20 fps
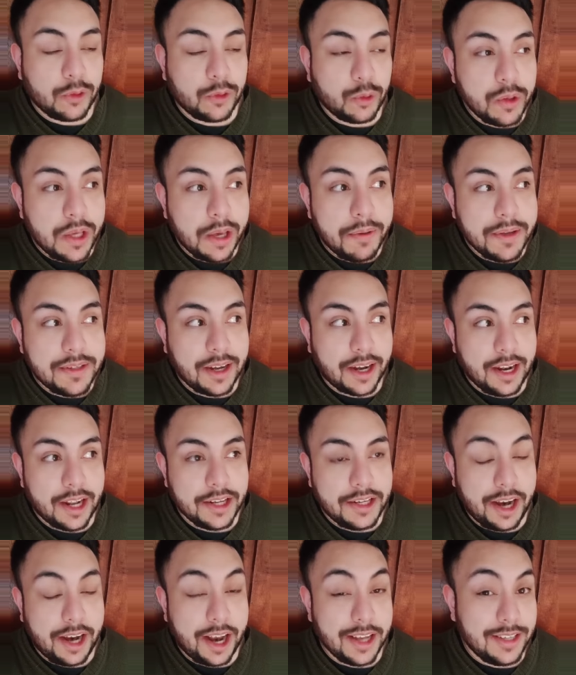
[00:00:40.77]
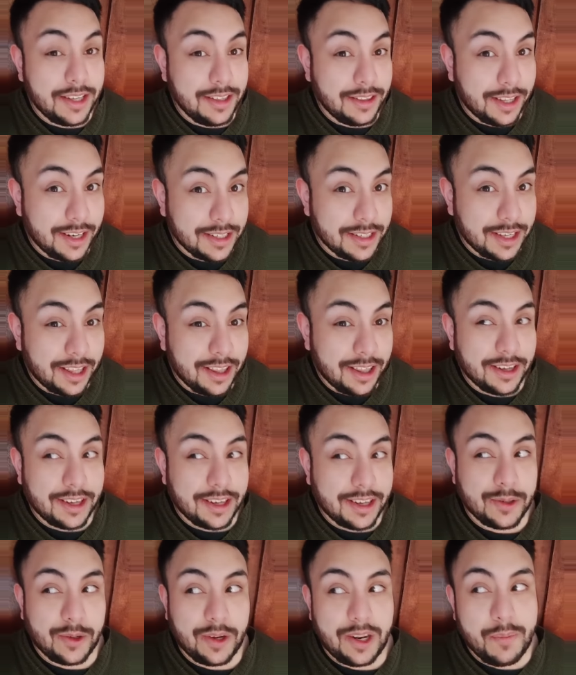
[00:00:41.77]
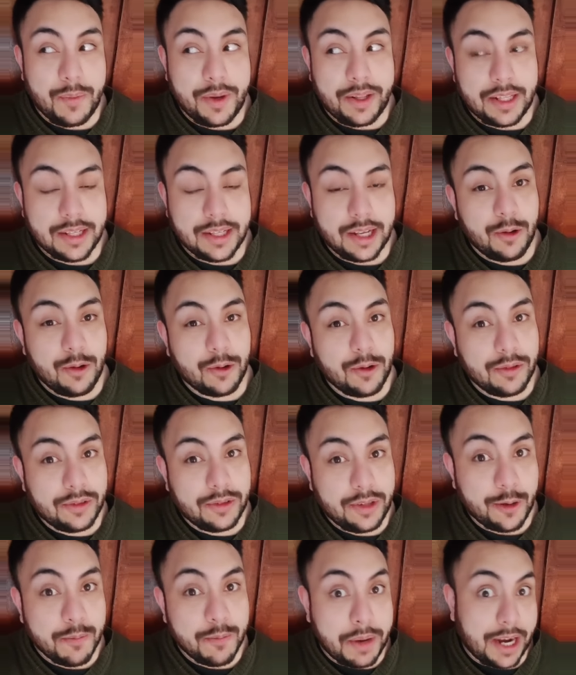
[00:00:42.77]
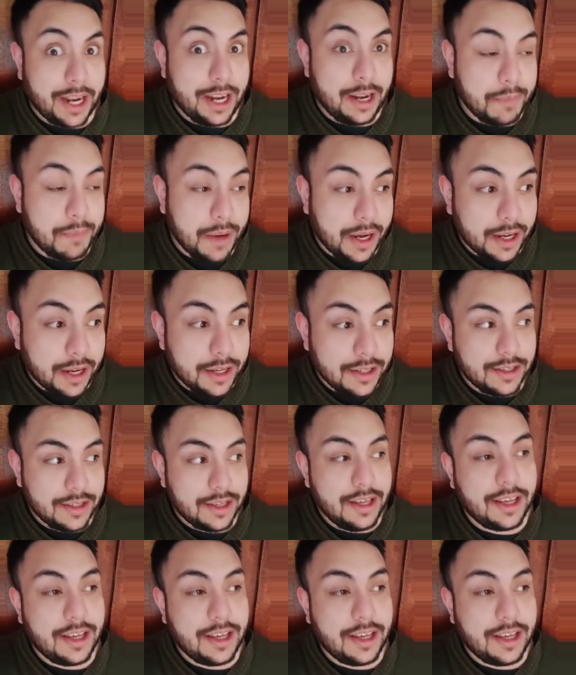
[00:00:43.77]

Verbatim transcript: Tú ya viste que la chica es interesada, que solamente salió contigo para que le pagues